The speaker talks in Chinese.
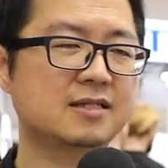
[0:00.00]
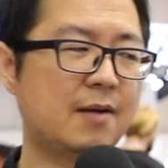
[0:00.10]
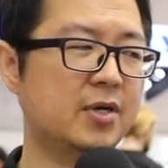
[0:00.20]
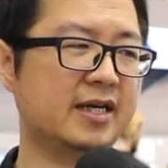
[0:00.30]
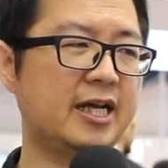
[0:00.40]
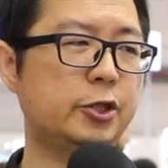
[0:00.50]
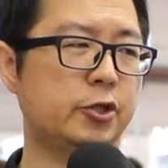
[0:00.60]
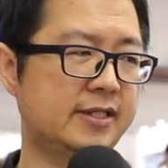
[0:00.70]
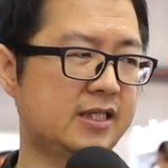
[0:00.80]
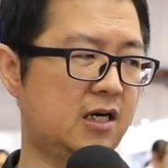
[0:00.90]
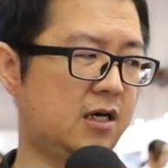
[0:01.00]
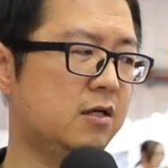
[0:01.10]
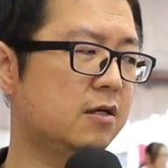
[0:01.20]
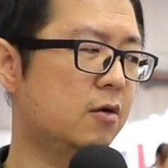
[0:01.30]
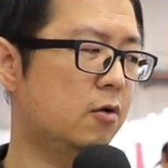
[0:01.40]
他们可以选择
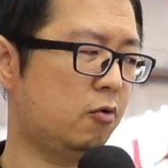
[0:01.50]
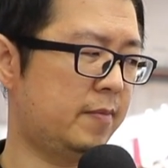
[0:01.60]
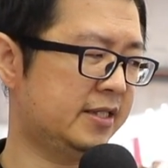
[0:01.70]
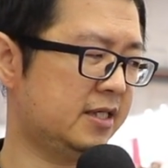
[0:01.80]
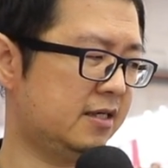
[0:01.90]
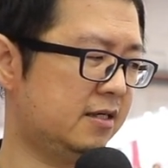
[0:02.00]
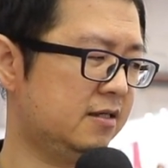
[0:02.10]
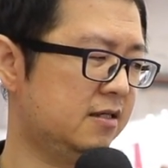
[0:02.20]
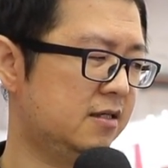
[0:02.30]
我们的